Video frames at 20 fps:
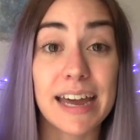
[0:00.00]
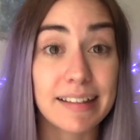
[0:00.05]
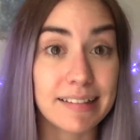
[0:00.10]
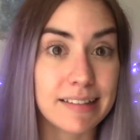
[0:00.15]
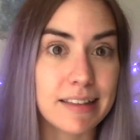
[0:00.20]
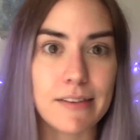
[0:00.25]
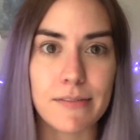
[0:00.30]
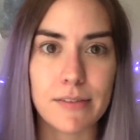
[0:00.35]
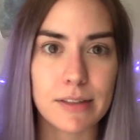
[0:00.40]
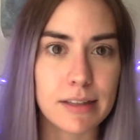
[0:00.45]

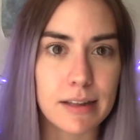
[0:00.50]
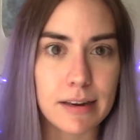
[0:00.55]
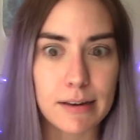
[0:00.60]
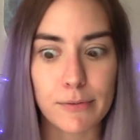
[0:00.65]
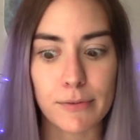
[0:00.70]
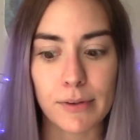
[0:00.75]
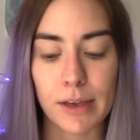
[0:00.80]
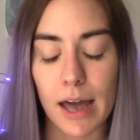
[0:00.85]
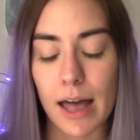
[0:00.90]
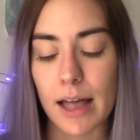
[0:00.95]
cattivi,
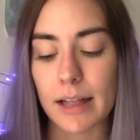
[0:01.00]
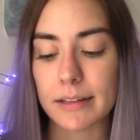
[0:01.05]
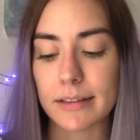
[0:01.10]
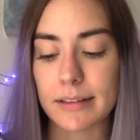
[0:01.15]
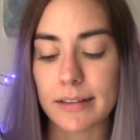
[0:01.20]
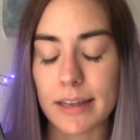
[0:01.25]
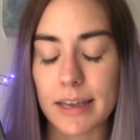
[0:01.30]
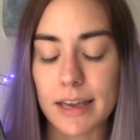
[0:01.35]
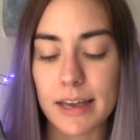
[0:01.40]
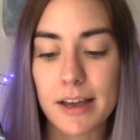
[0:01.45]

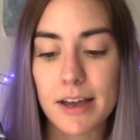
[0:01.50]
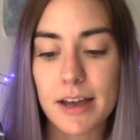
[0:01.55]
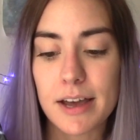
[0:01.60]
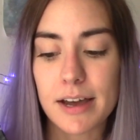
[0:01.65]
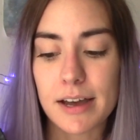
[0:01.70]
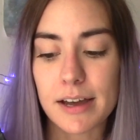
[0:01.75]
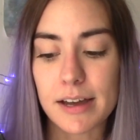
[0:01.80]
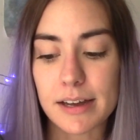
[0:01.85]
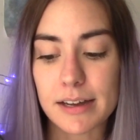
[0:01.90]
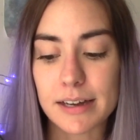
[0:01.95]
terrificanti.
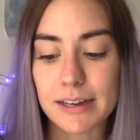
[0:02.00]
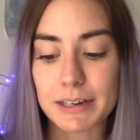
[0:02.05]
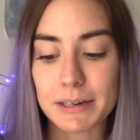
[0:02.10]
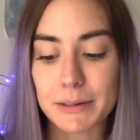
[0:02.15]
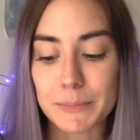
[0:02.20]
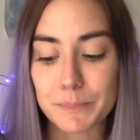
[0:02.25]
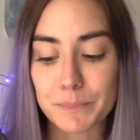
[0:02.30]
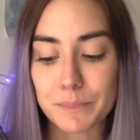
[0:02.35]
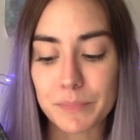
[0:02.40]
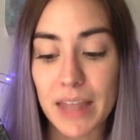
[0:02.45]

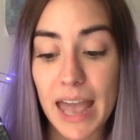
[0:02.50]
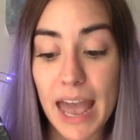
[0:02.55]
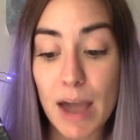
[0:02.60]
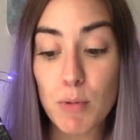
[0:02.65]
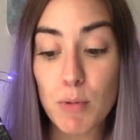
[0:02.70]
Um, è